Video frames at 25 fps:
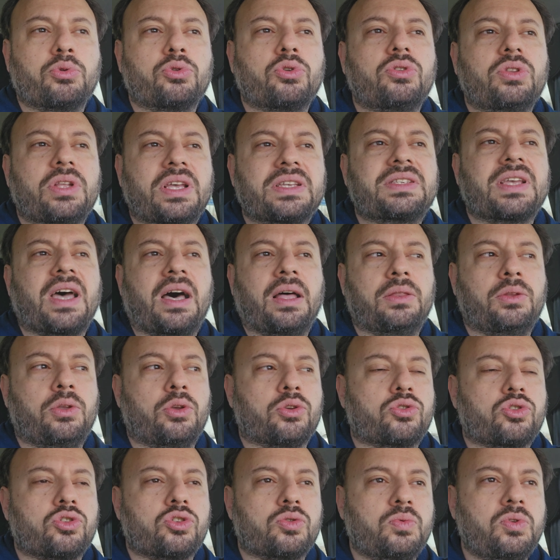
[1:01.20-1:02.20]
bunu nasıl
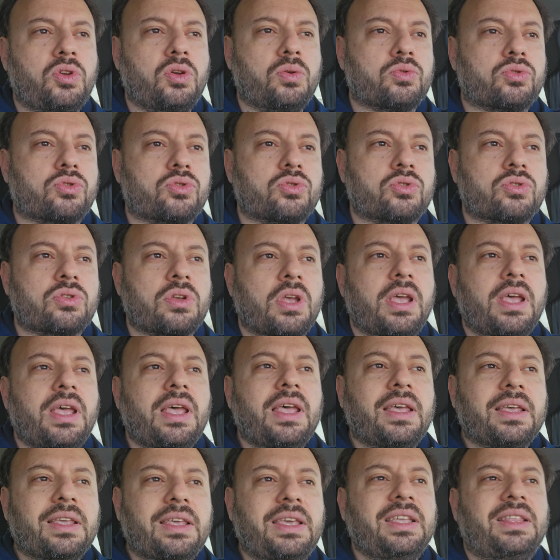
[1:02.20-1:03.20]
anlıyorsunuz biliyor musunuz?
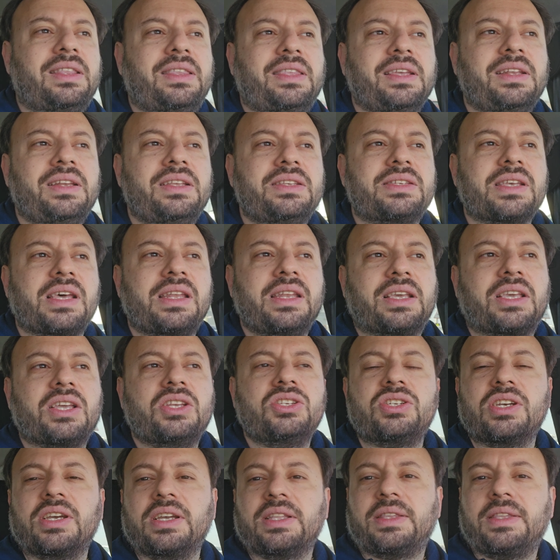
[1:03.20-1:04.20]
Gittiğiniz yer
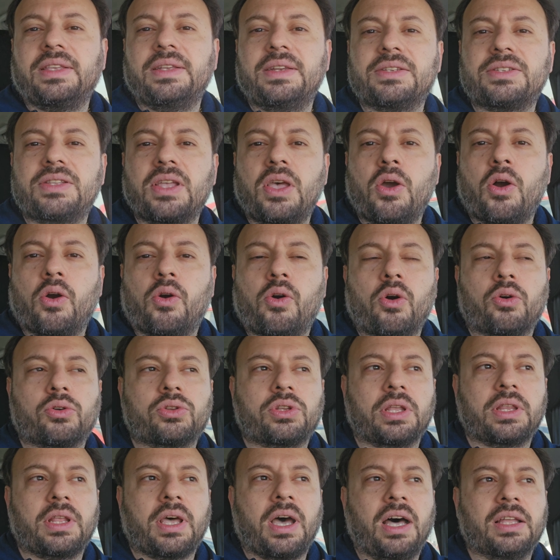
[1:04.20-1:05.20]
ikinci gittiğinizde yok
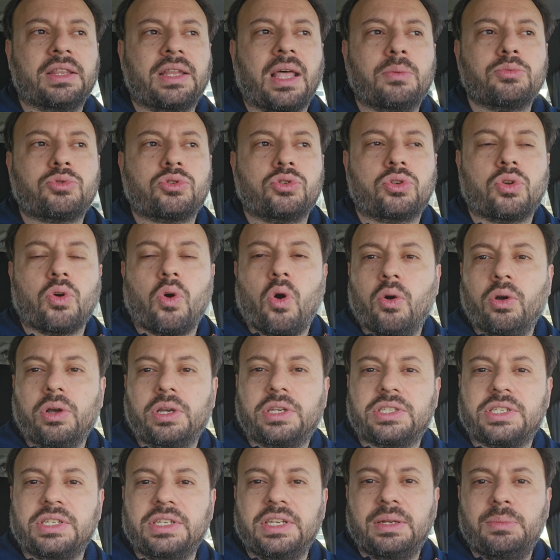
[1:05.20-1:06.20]
ortada. Adam çünkü 10
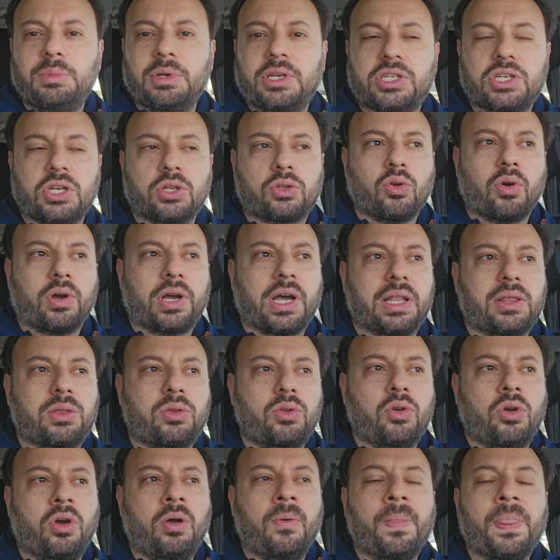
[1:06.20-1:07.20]
kişi 20 kişiyi
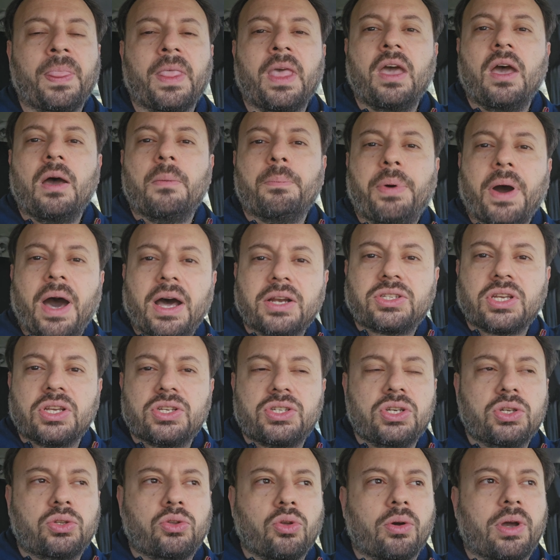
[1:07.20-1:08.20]
tokatlıyor.
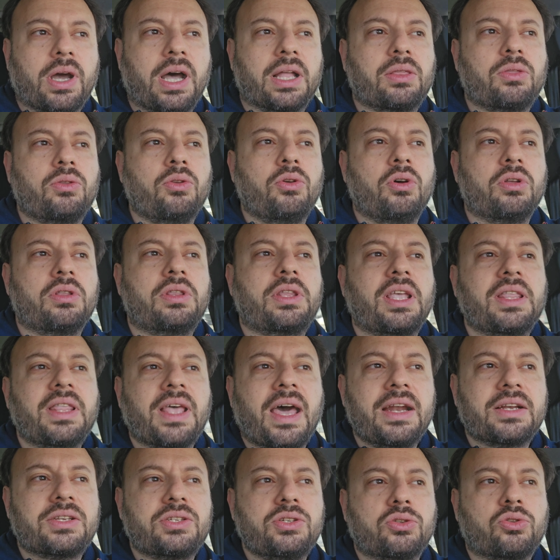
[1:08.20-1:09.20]
Parçacıyı tokatlıyor.
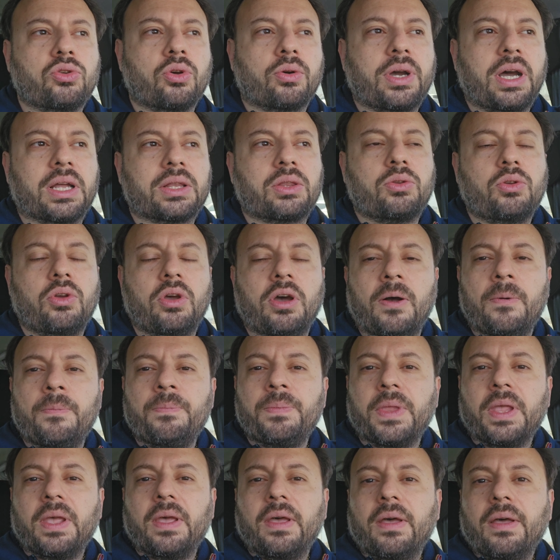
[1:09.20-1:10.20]
Tedarikçiyi tokatlıyor.
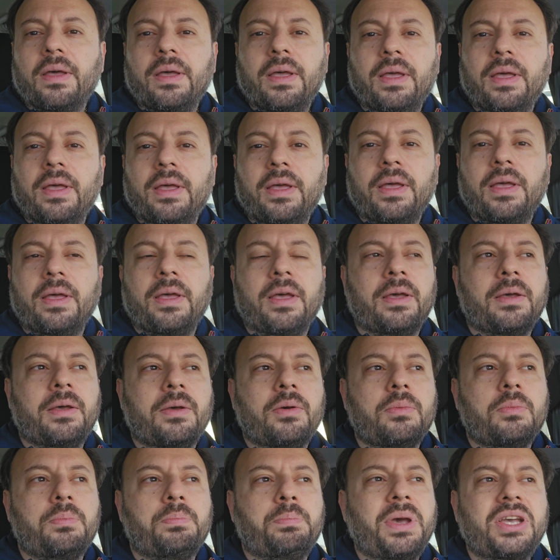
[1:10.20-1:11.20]

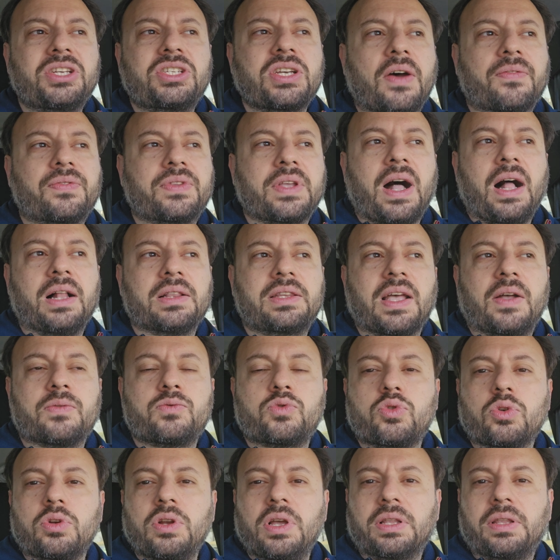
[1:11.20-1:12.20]
Ee, 5 hafta 6 hafta
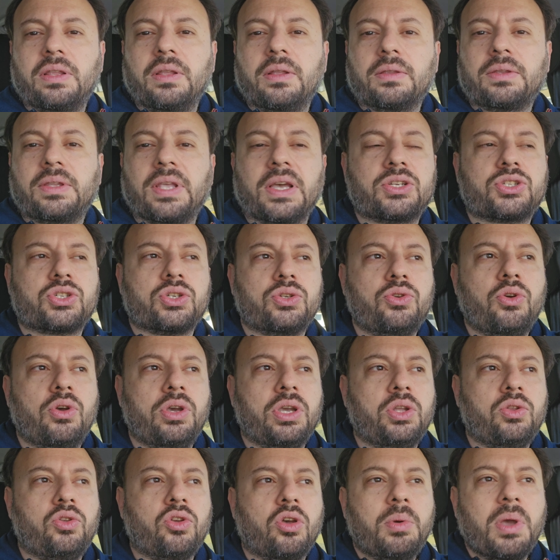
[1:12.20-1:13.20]
sonra taşınıyor
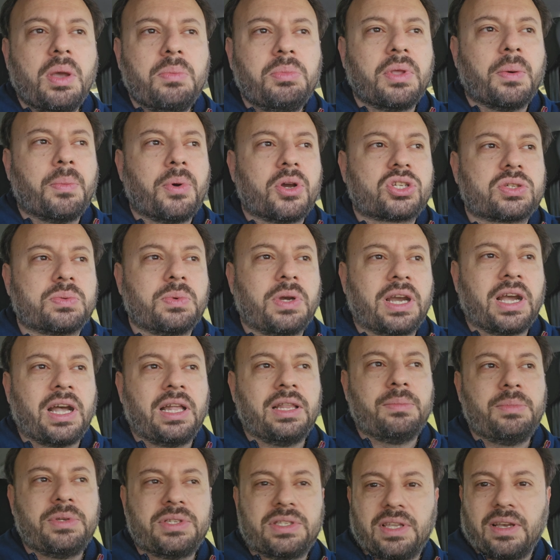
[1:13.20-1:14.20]
gidiyor. Benim de başıma
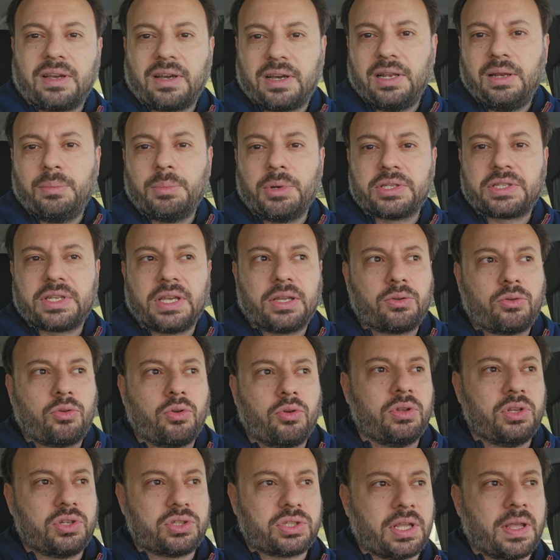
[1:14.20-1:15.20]
geldi. Biz de klima
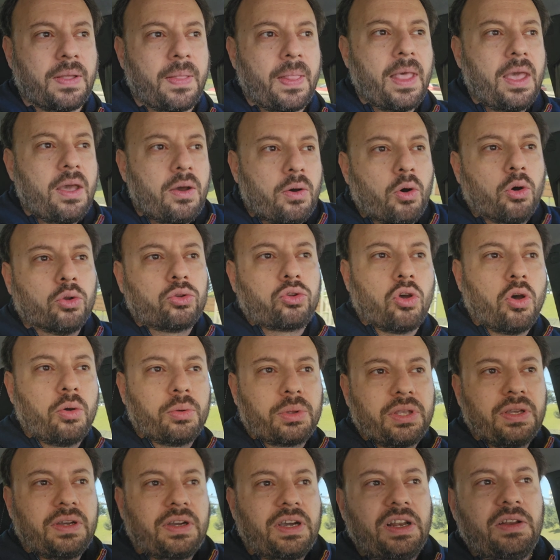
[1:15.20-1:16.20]
sektörünün işte
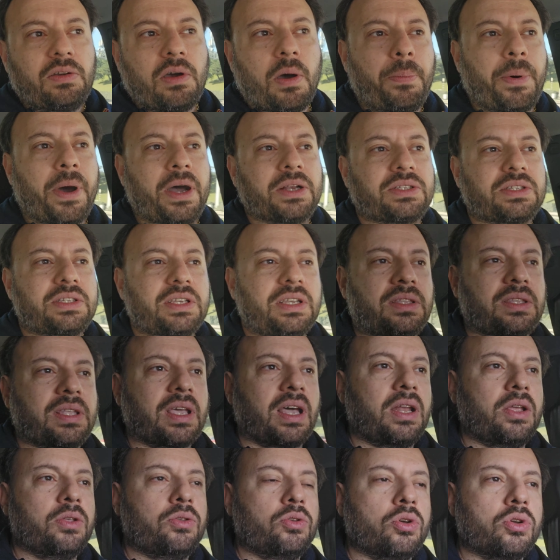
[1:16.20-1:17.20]
otomatik klima partisi
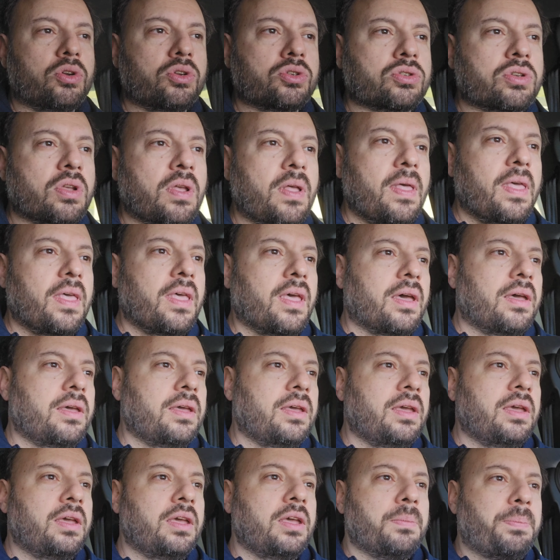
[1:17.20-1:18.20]
ithal ediyoruz
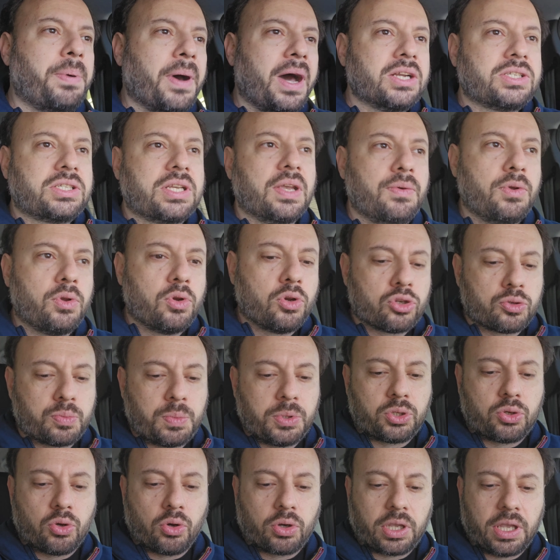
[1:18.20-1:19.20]
e, parça veriyoruz
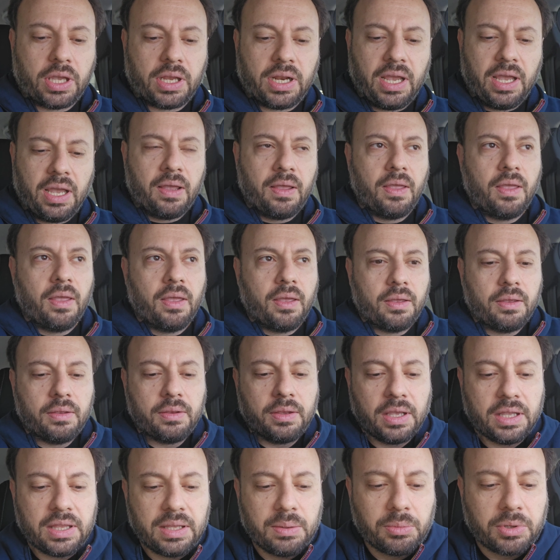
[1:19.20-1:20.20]
birçok yere.
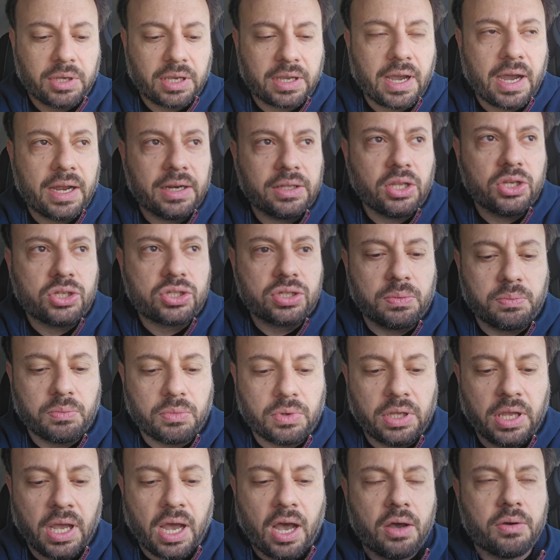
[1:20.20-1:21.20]
Dedim ki kardeşim
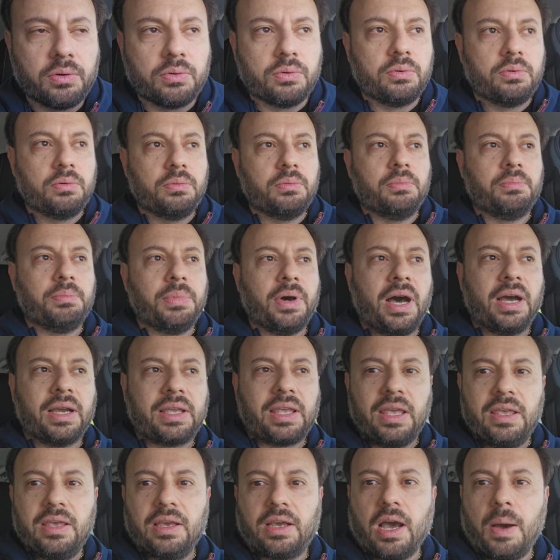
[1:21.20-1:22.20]
ya
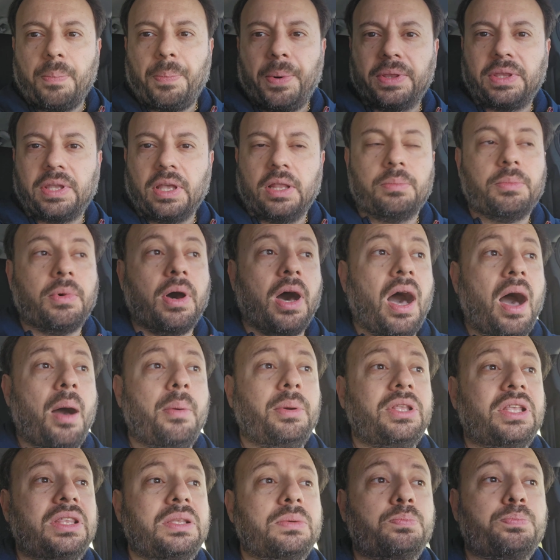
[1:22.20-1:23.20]
bakiyeyi kapatalım.
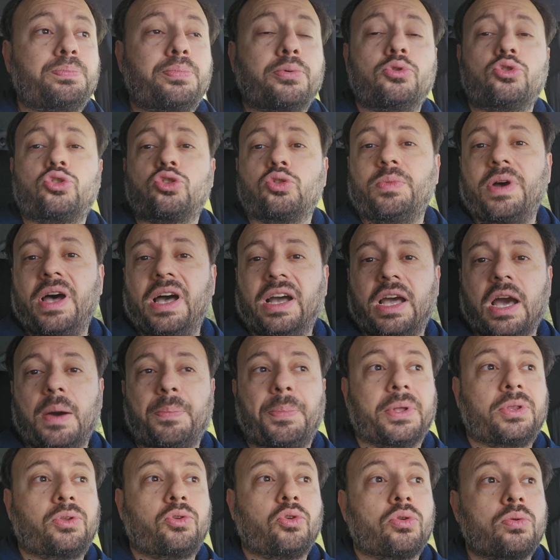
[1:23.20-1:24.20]
Abi dedi bu cuma
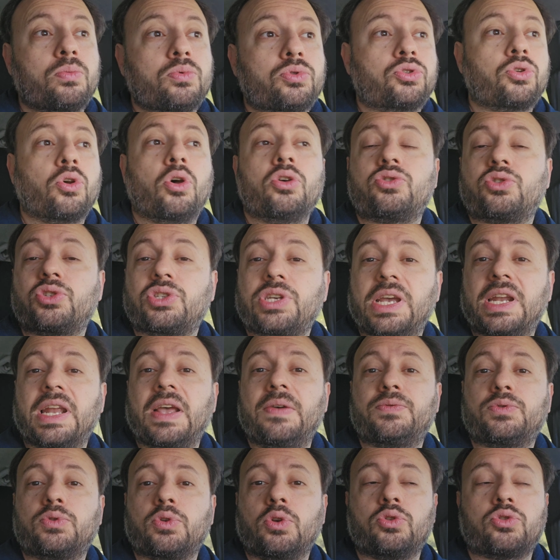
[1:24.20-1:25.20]
kapatıyorum. Söz
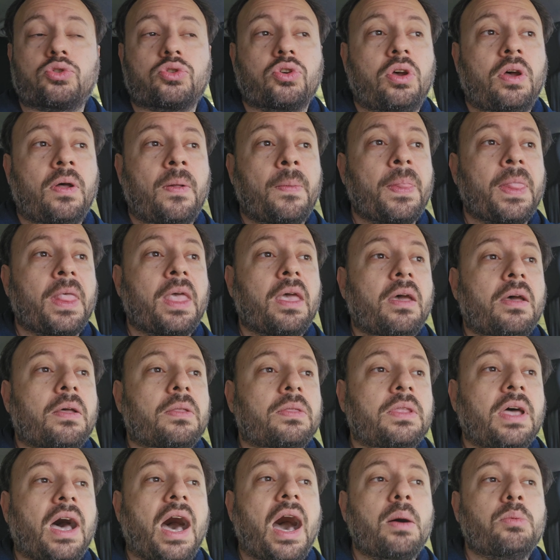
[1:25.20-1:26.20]
şeref sözü,
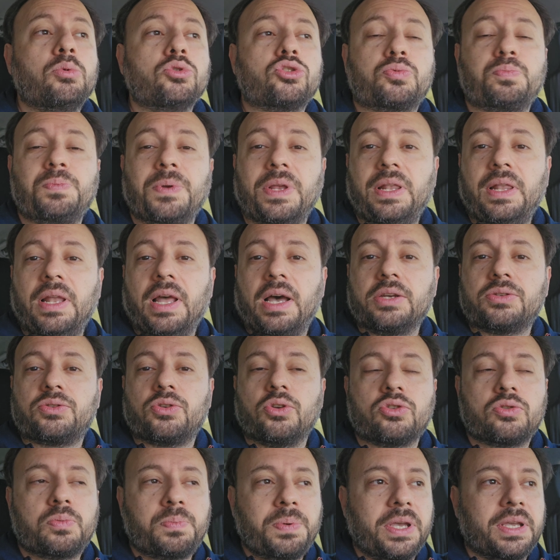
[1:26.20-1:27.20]
namus billah
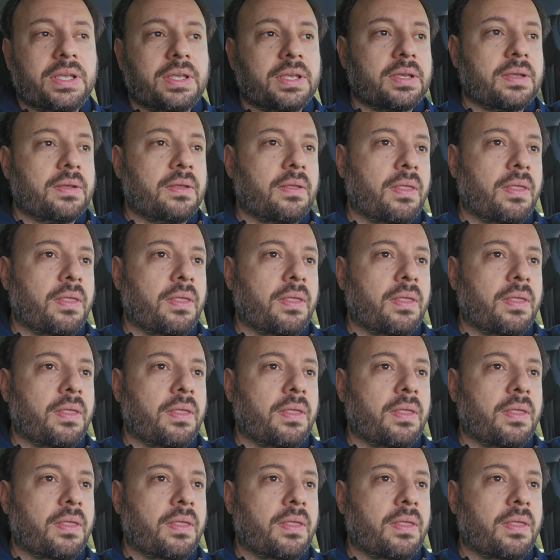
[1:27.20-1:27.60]
sözü. Peki.